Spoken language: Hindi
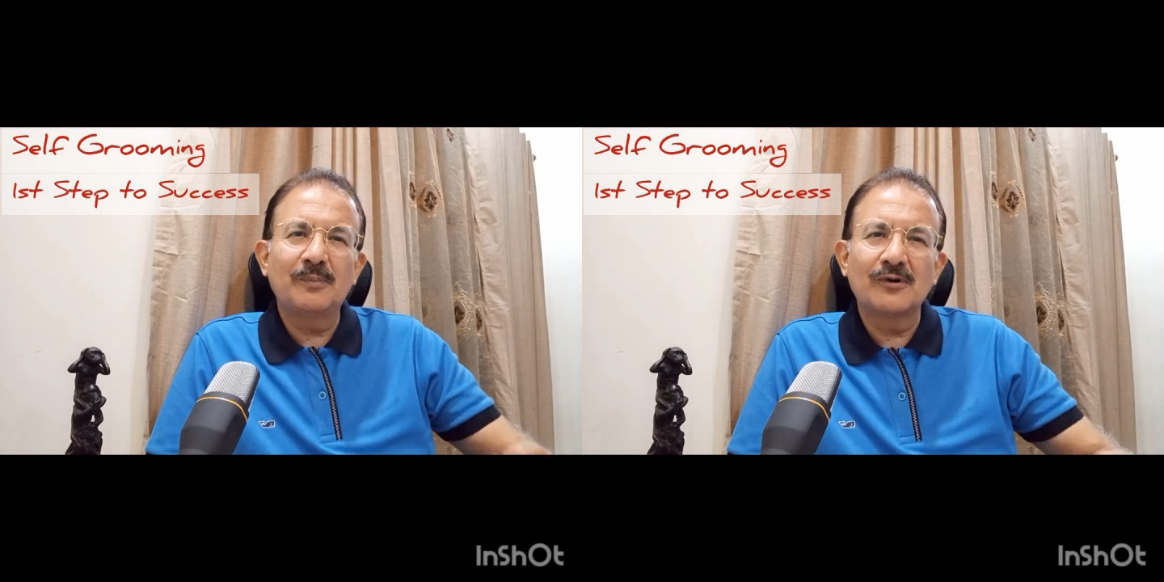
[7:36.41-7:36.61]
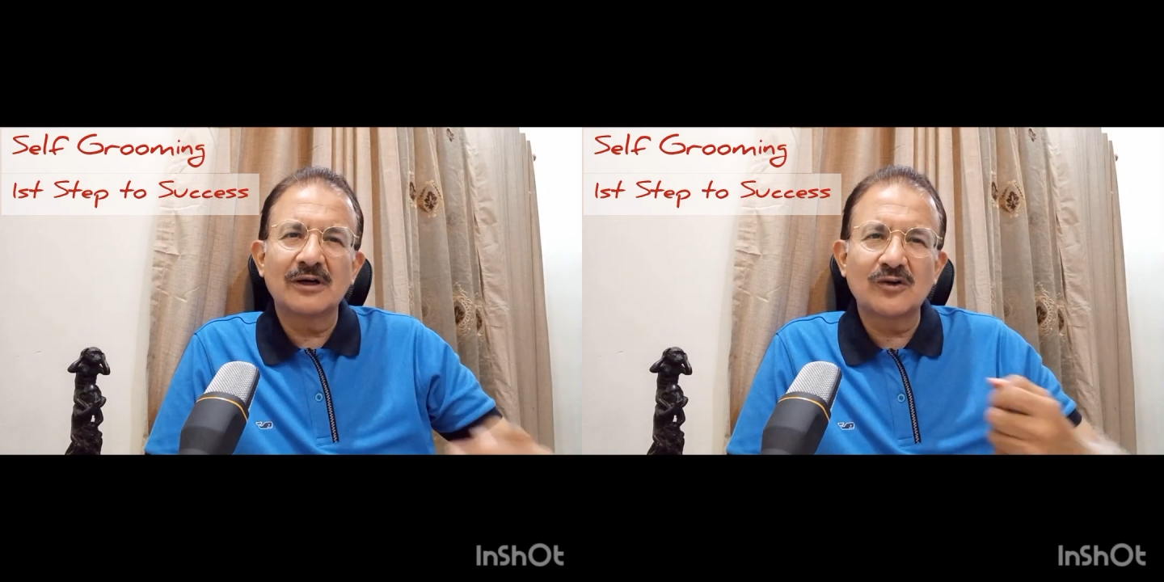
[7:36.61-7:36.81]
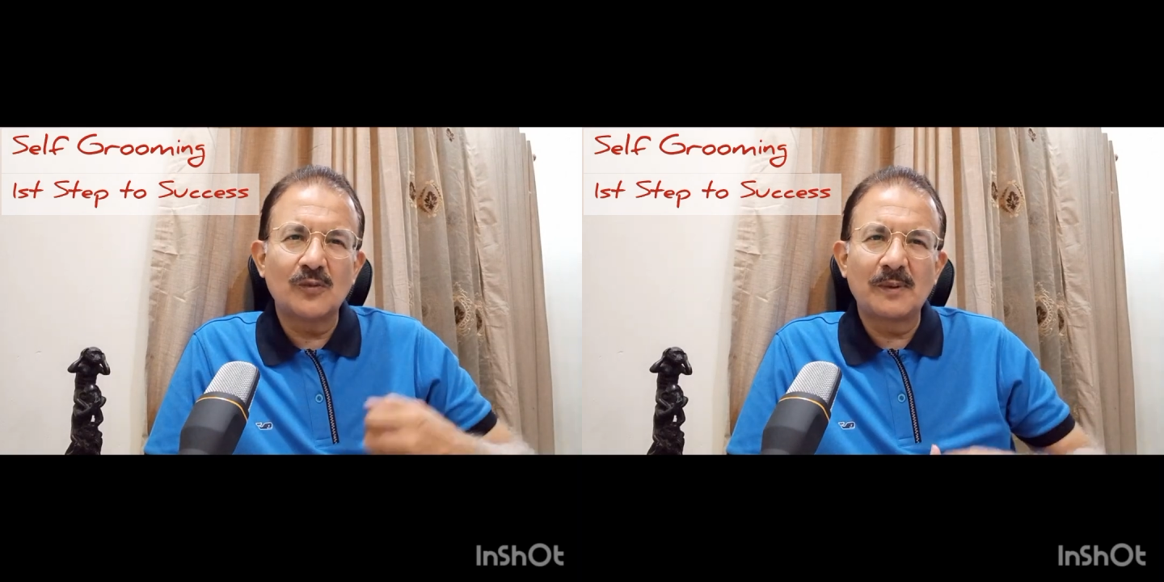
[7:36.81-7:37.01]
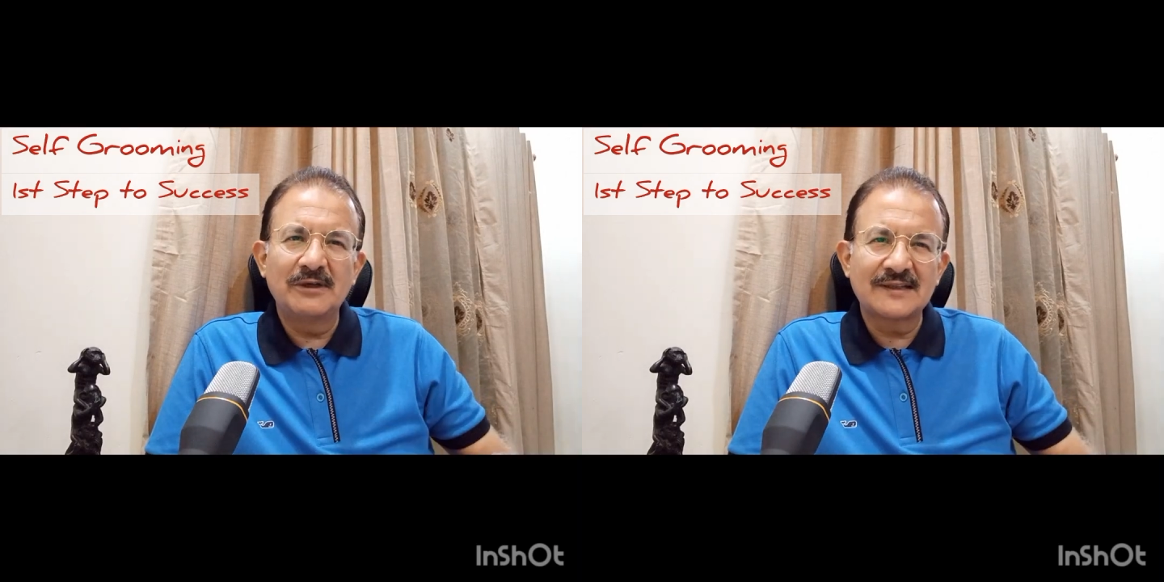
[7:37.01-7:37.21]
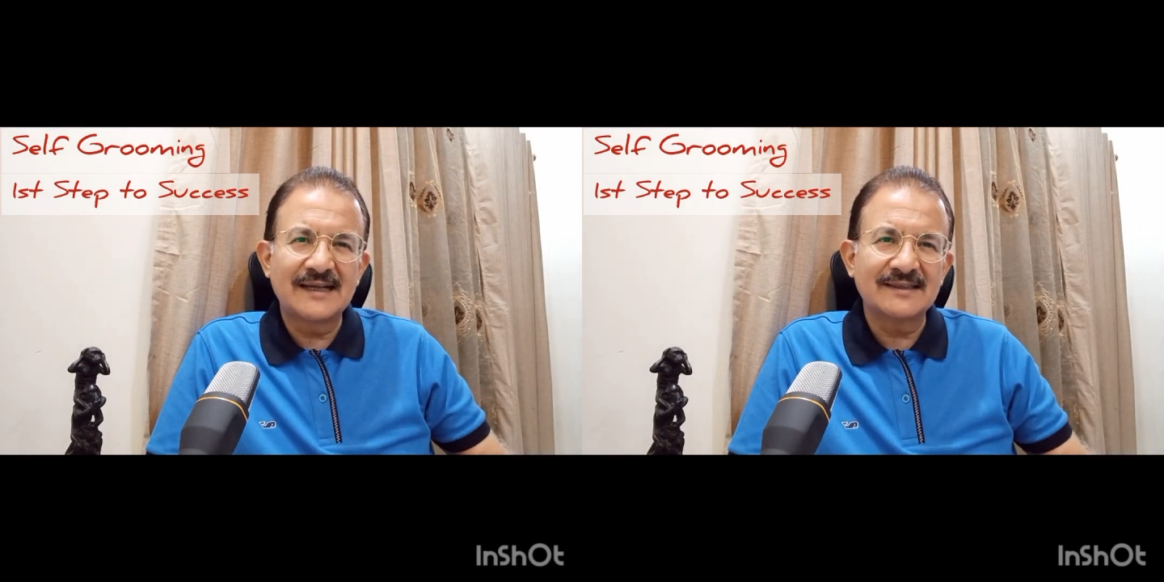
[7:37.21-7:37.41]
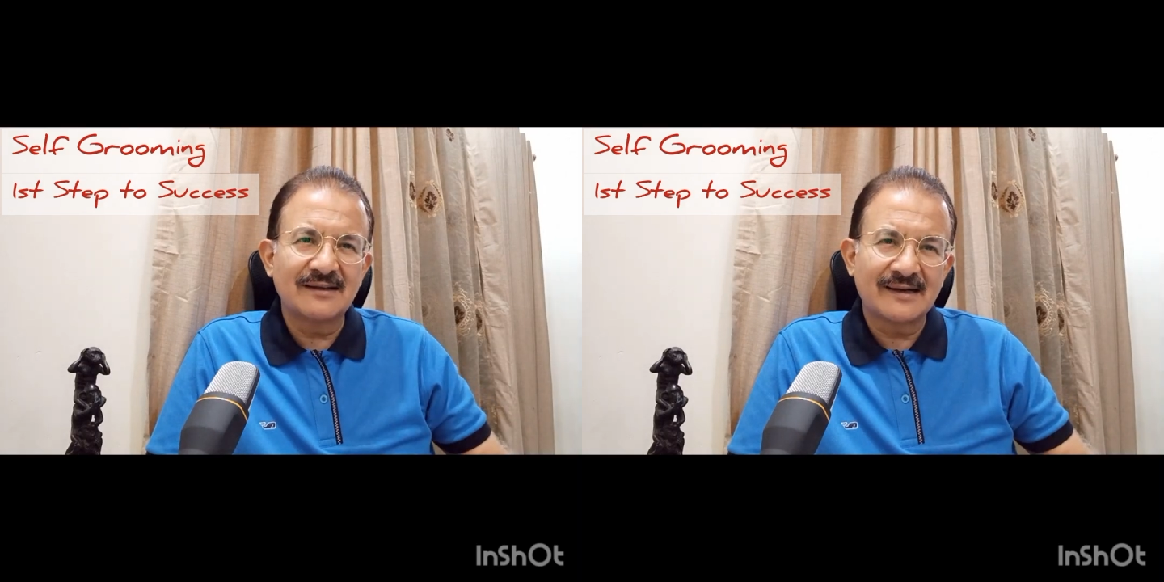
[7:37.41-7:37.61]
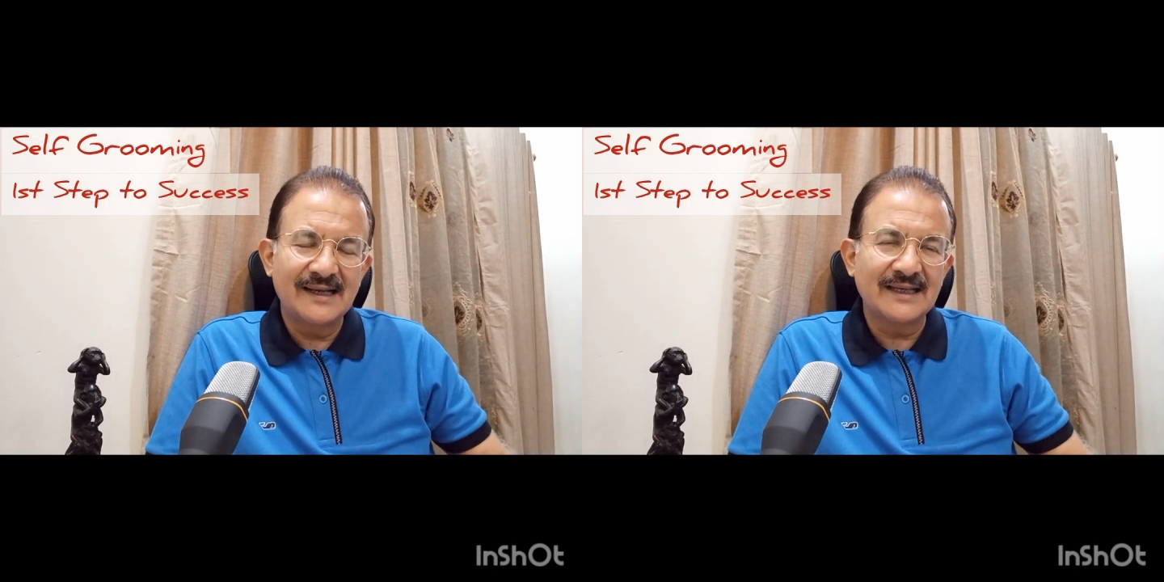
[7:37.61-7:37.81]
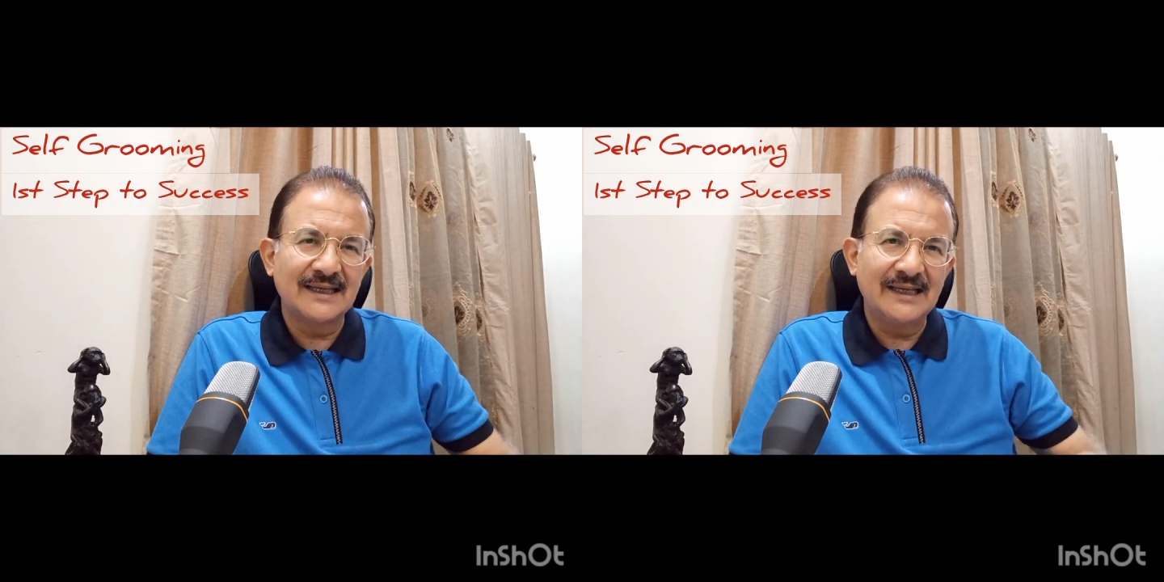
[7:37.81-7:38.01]
प्रोडक्ट को पब्लिसाइज करने
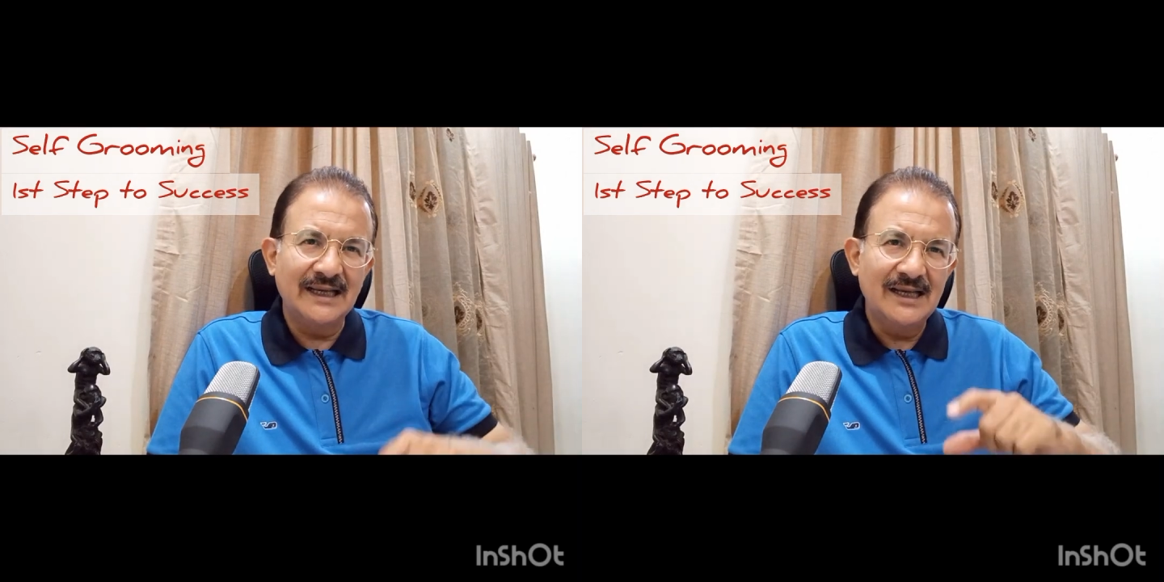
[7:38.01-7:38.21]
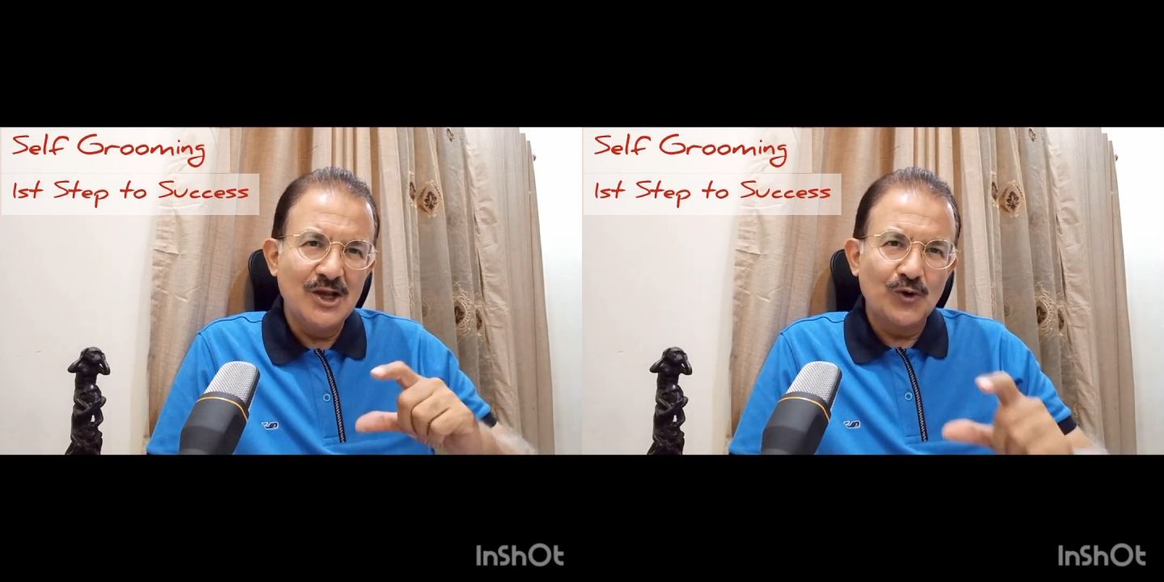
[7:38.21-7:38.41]
के लिए